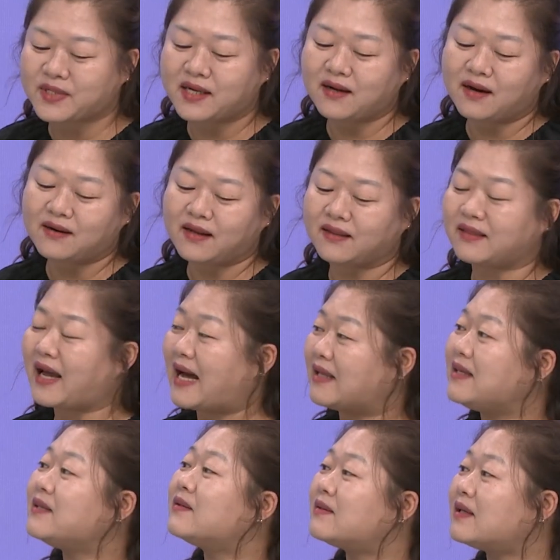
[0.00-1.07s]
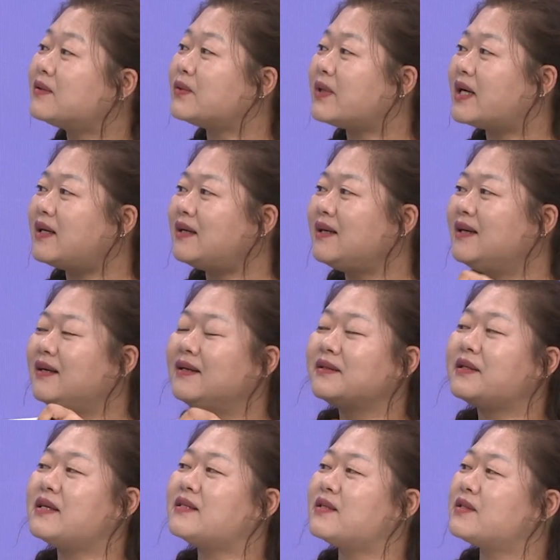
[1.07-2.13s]
생각을 했는데 아니더라고요. 네.
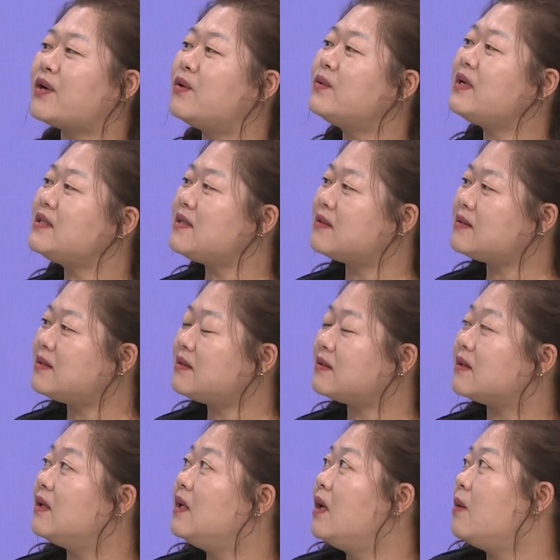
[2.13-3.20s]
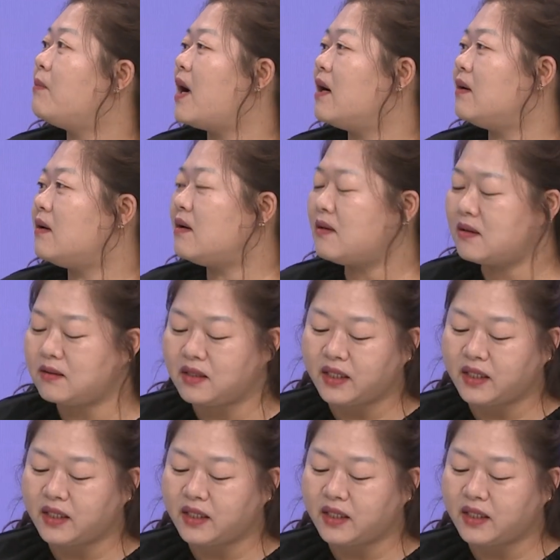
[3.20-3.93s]
그래서 서울에서는 8월